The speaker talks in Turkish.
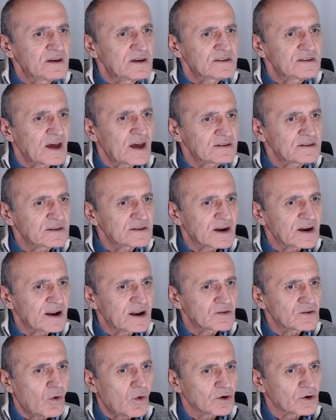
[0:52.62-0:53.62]

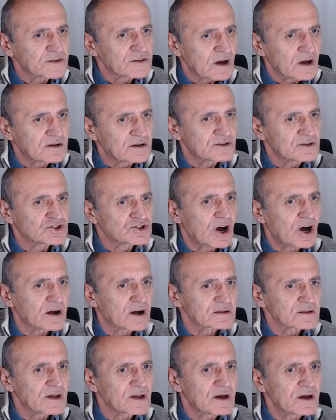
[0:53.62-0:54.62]
Yayınlanan ortak
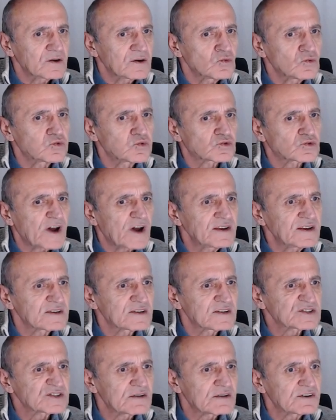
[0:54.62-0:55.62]
çağrıda
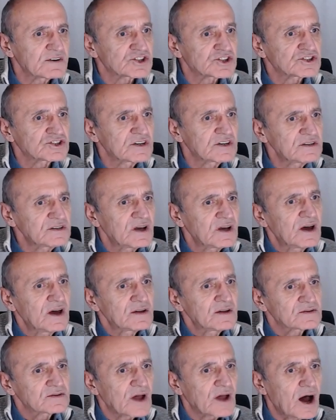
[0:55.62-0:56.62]
Ukrayna Savaşı'nın
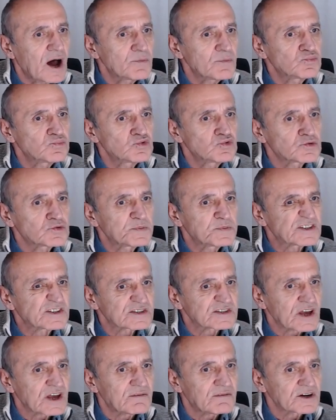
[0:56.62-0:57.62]
daha büyük bir
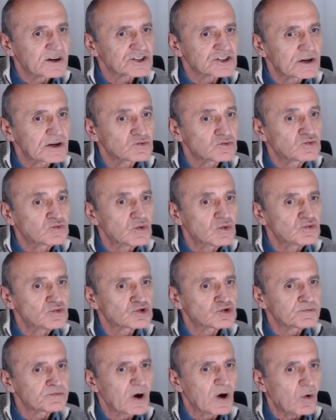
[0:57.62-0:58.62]
savaşa
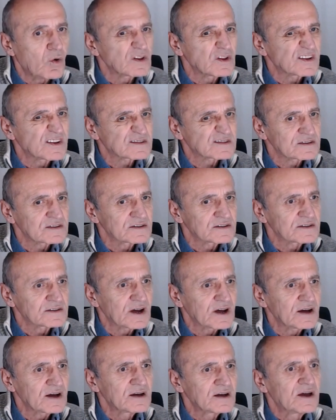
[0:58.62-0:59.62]
dönüşme
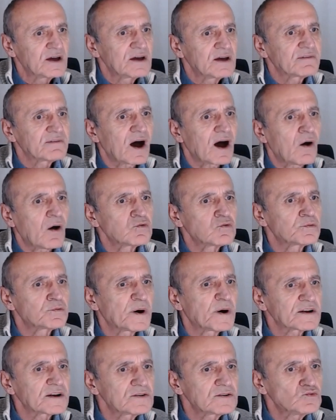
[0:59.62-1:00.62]
olasılığına ve
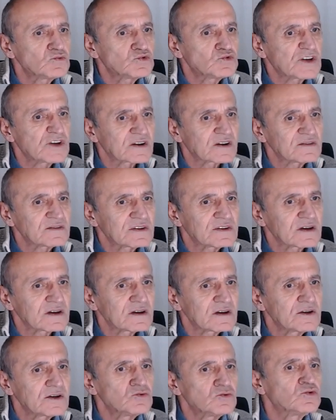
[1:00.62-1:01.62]
Avrupa'nın üzerinde
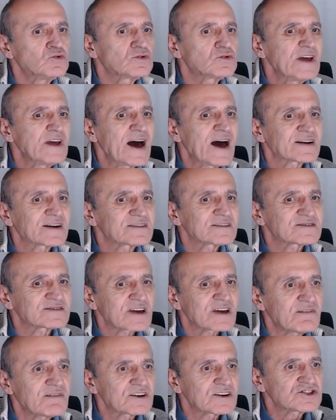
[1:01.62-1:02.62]
nükleer
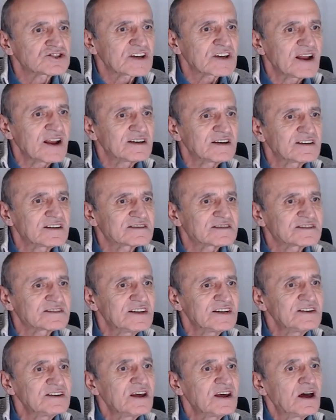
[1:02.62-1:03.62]
savaş
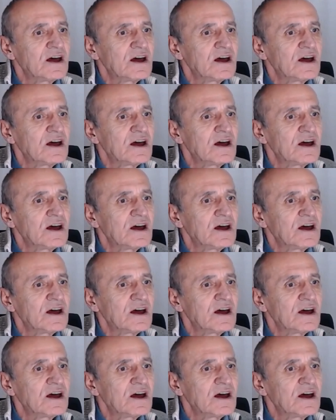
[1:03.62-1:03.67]
tehlikesinin